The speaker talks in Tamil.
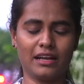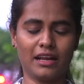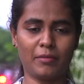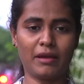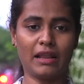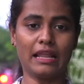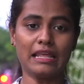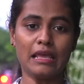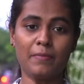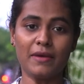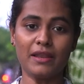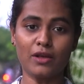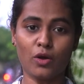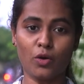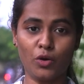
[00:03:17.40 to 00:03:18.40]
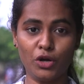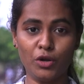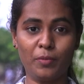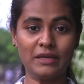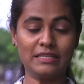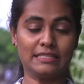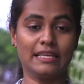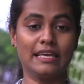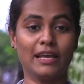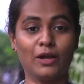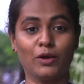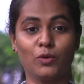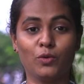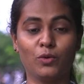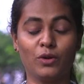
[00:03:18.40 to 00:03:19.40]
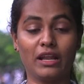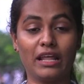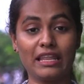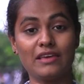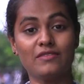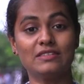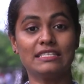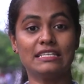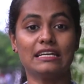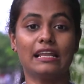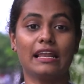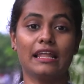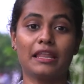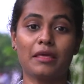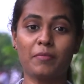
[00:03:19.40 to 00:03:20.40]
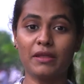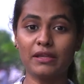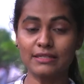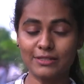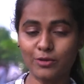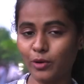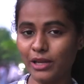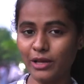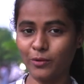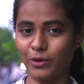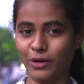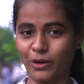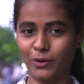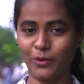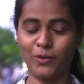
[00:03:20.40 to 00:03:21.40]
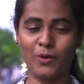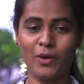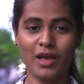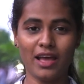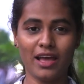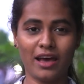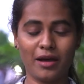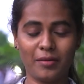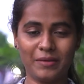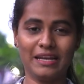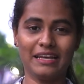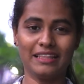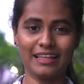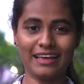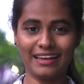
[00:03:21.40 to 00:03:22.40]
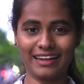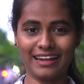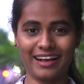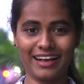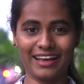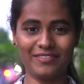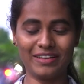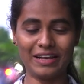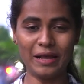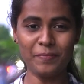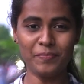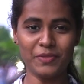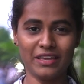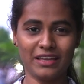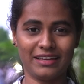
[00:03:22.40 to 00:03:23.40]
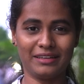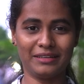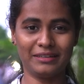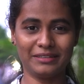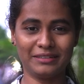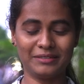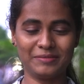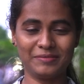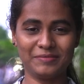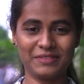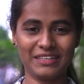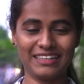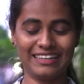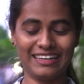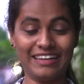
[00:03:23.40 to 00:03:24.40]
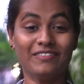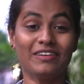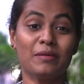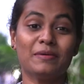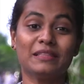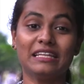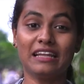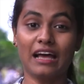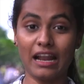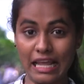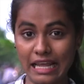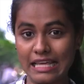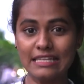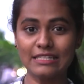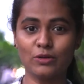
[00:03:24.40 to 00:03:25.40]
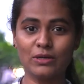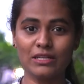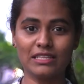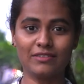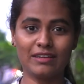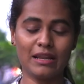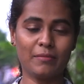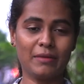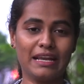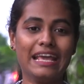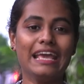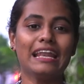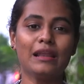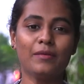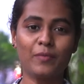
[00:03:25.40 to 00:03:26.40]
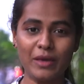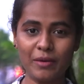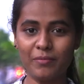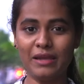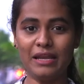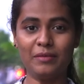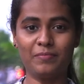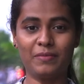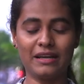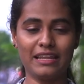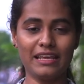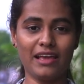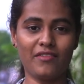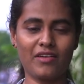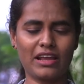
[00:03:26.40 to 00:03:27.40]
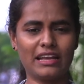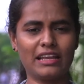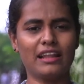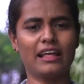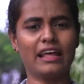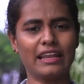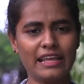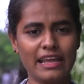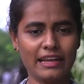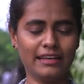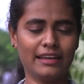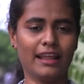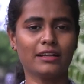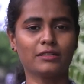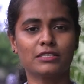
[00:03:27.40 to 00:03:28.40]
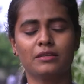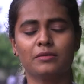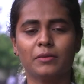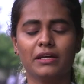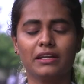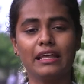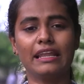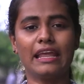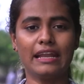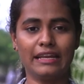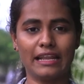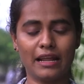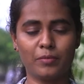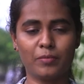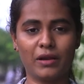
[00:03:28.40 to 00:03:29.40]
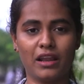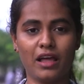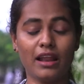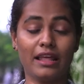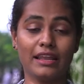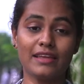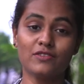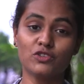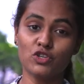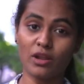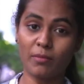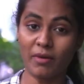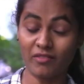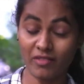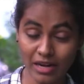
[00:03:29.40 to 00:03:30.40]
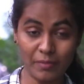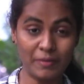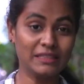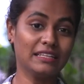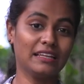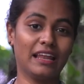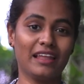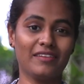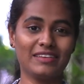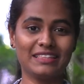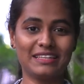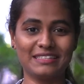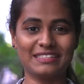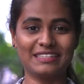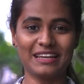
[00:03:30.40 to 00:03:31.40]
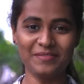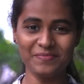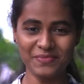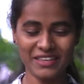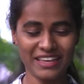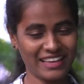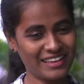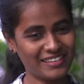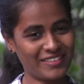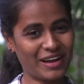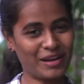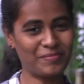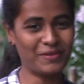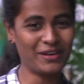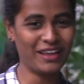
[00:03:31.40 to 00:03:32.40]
நம்ம நிறைய பேருக்கு கொண்டு போய் சேர்க்கணும் நிறைய விஷயங்கள் நிறைய பேருக்கு சொல்லி கொடுக்கணும் அப்படின்ட்டு தான் இருக்காங்க இவங்க இவங்களை பற்றி நான் நிறைய சொல்கிறத விட நம்ம நேரில் போய் மீட் பண்ணி அவங்கக்கிட்ட நிறைய இன்ட்ராக்ஷன்ஸ் நிறைய இன்ட்ராக்ட் பண்ணலாம் நிறைய விஷயம் நம்ம அவங்கள பற்றி நல்லாவே தெரிஞ்சுக்கலாம் Thank